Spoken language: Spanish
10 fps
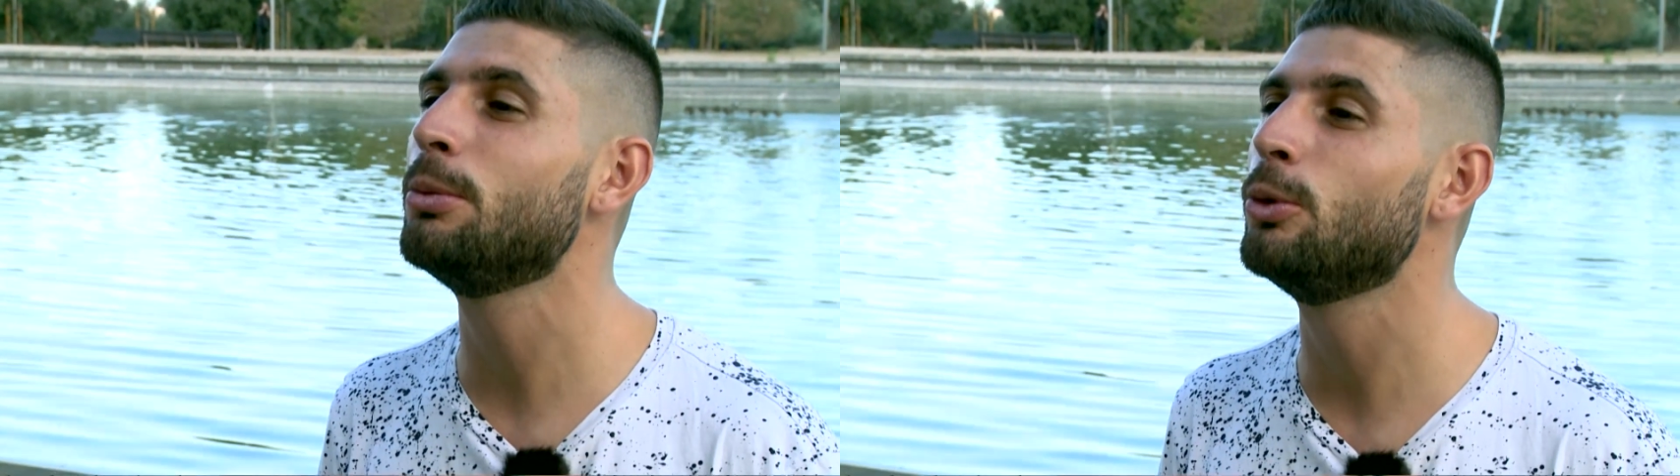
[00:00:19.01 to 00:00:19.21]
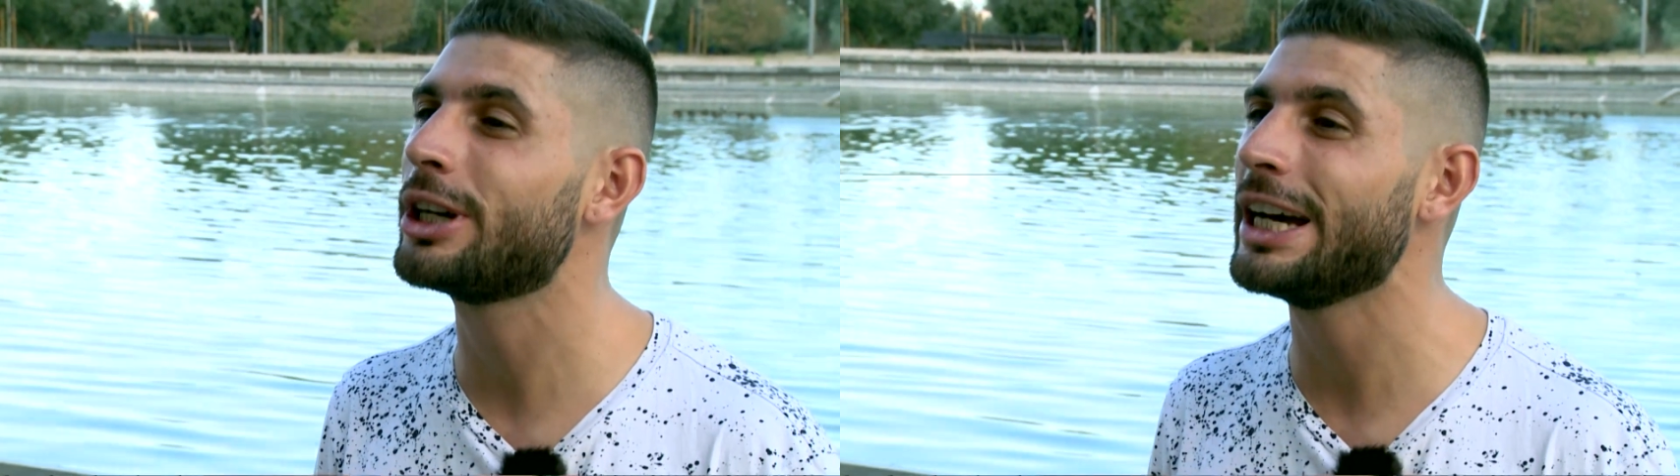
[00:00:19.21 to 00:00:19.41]

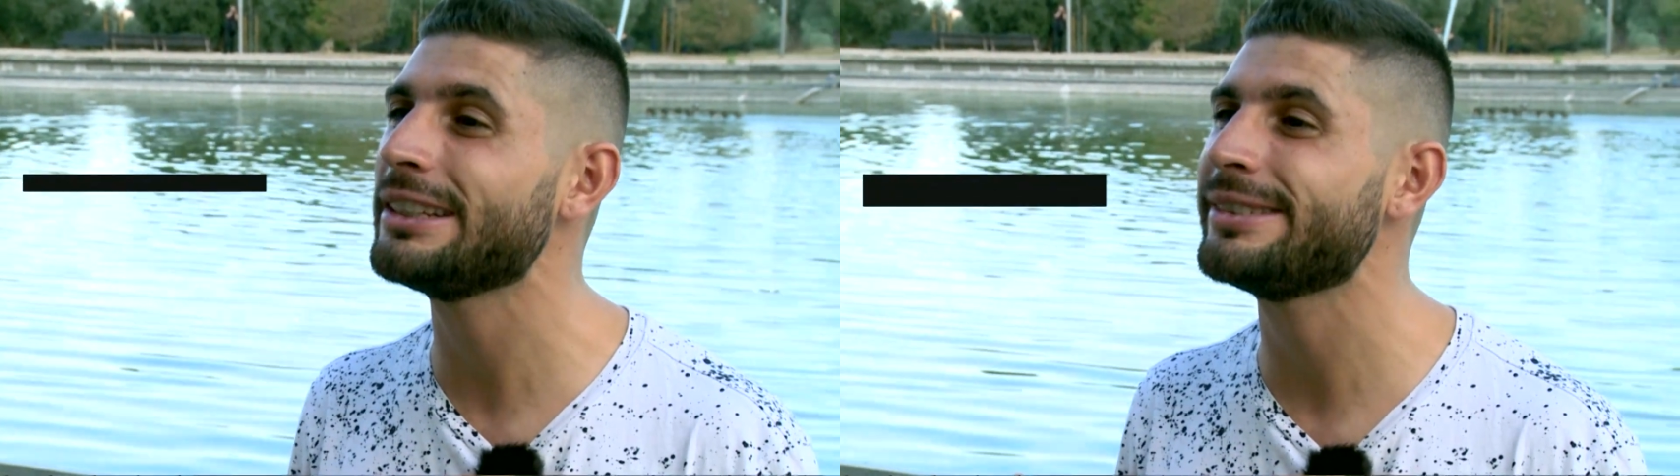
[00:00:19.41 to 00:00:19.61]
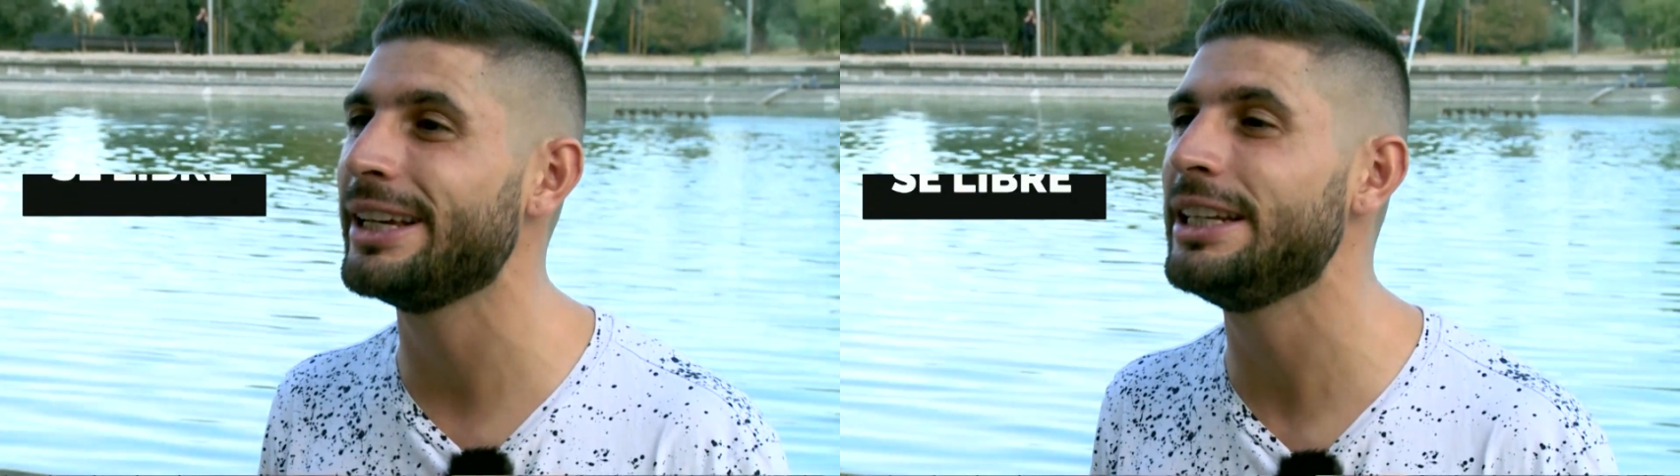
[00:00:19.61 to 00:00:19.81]
mujer,
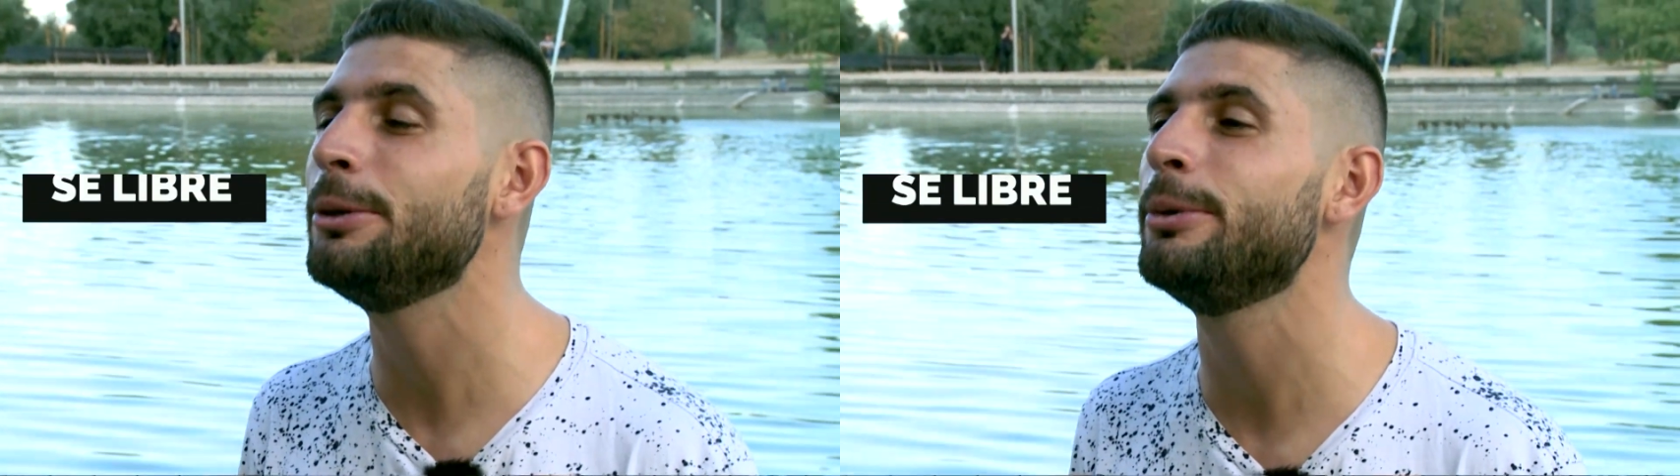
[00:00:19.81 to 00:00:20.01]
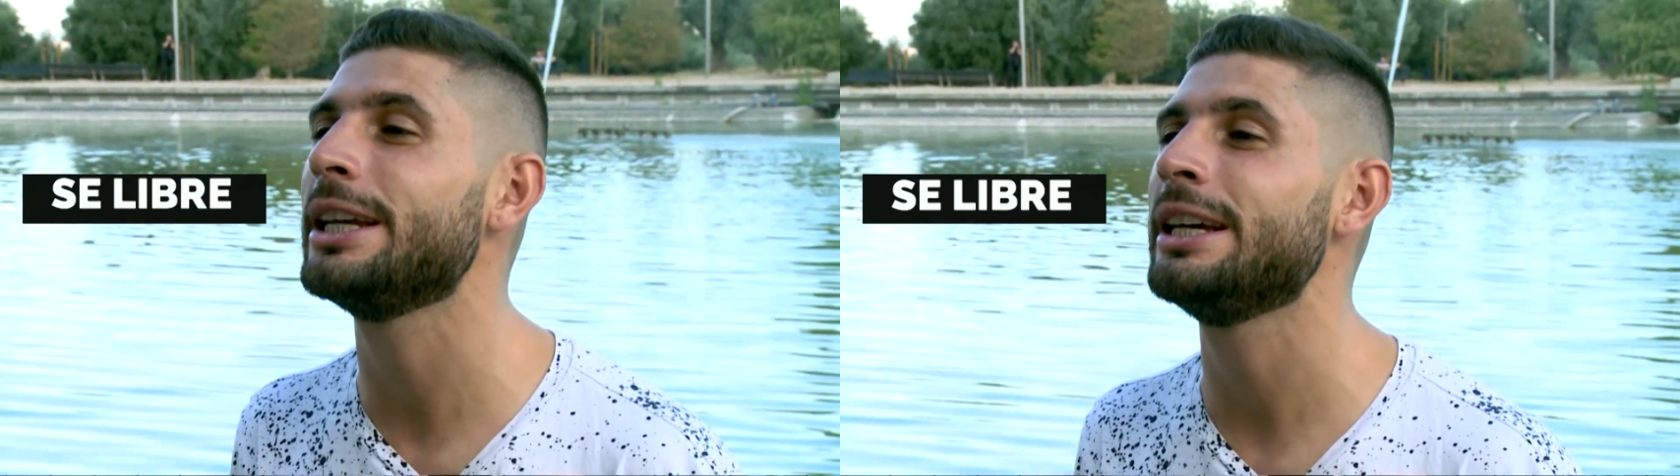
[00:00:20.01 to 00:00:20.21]
sé
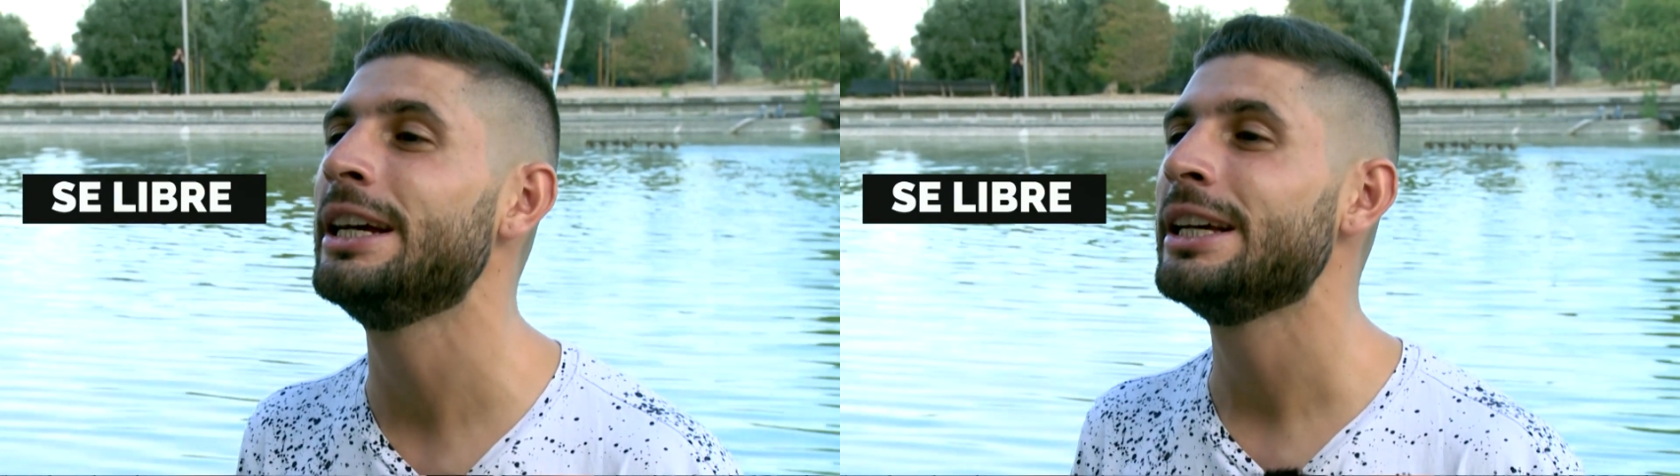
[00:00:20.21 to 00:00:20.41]
libre.